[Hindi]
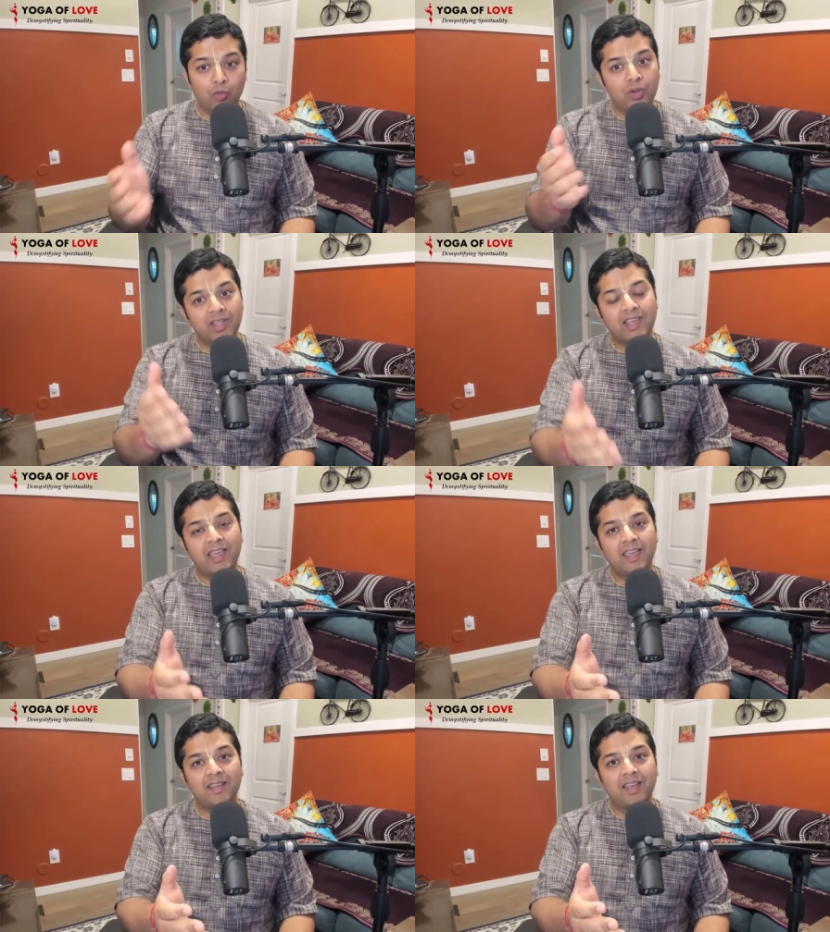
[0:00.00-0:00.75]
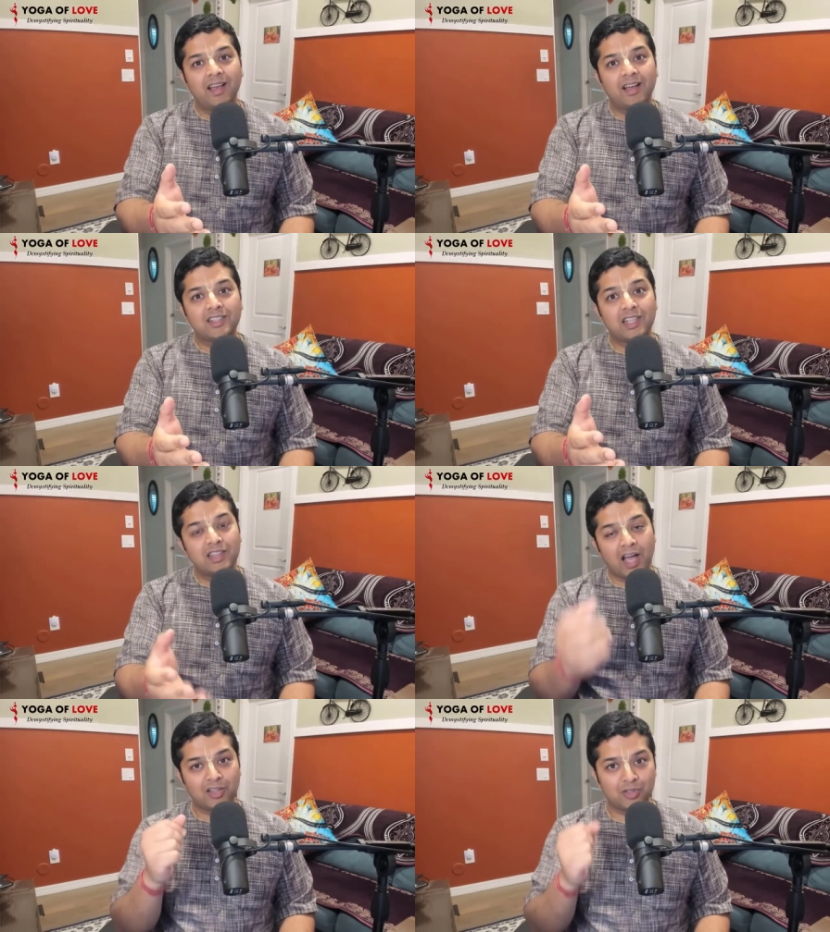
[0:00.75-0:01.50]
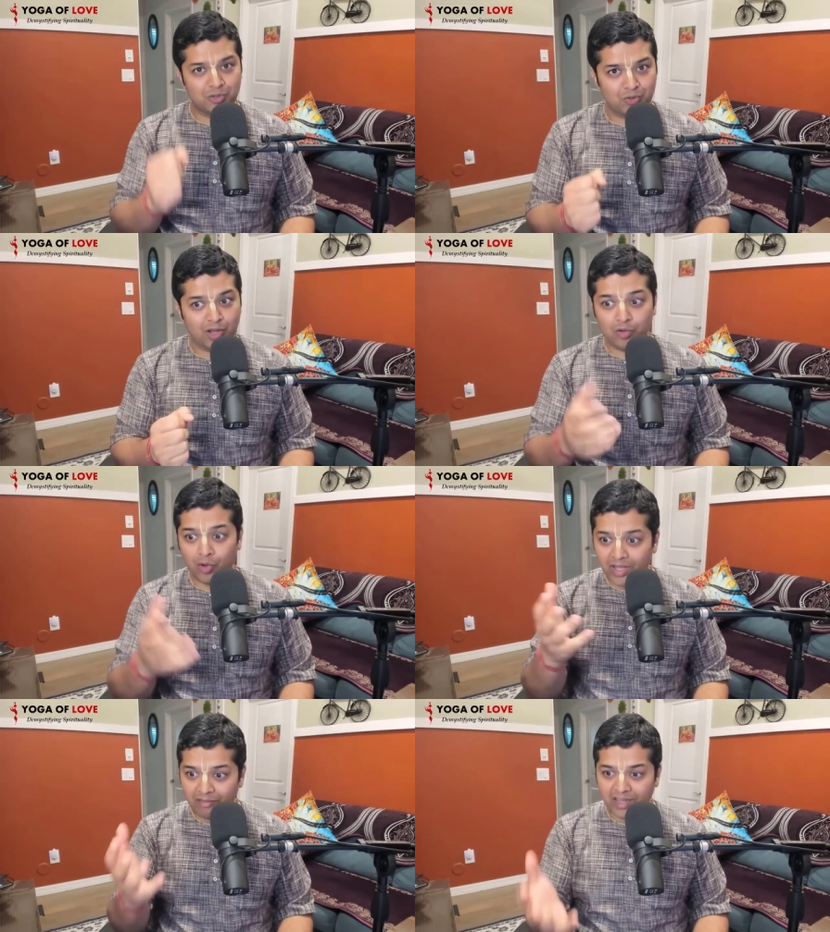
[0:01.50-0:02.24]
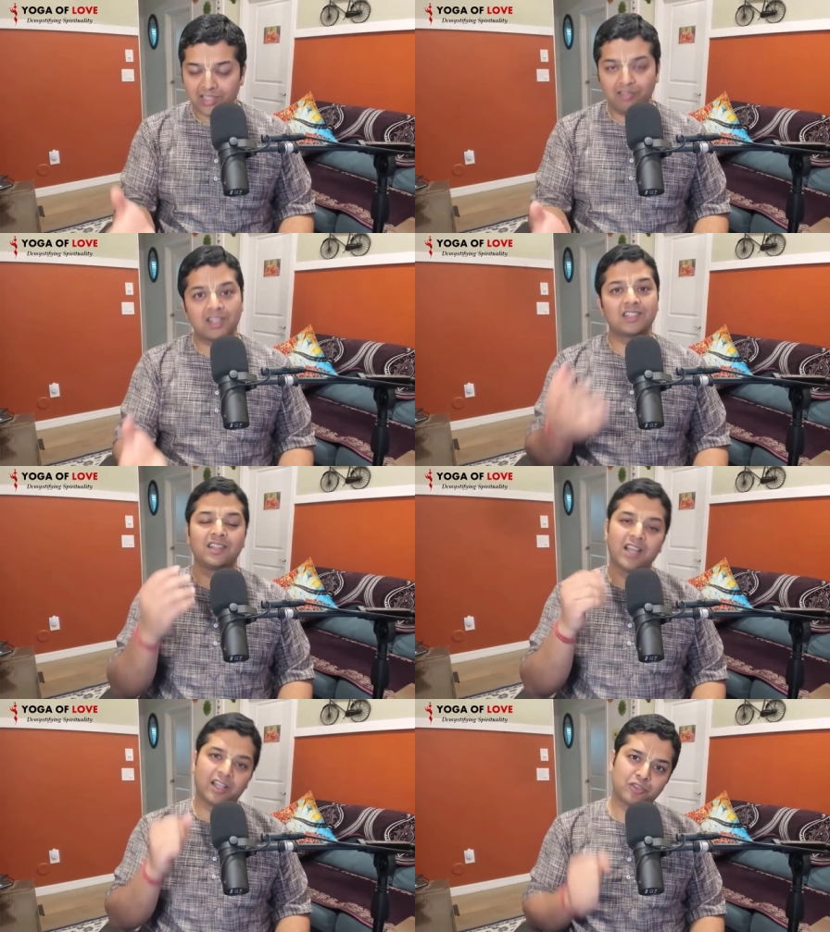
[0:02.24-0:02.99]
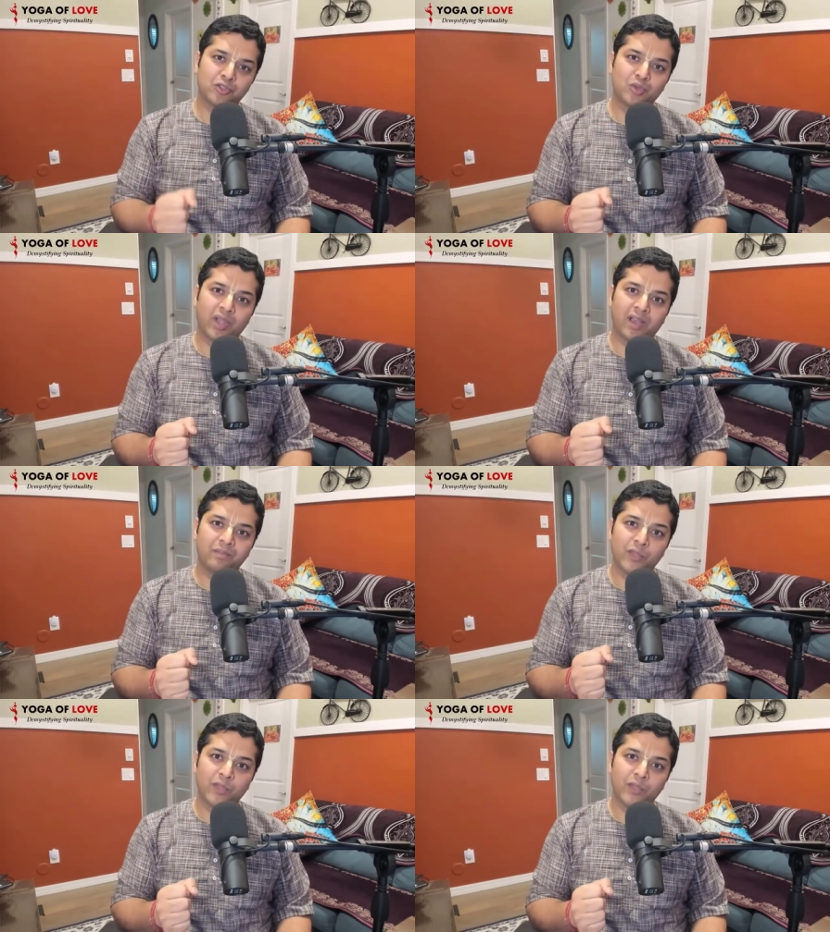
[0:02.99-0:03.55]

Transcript: उनके सिद्धांत को सुना गौड़िया वैष्णव के सिद्धांत को सुना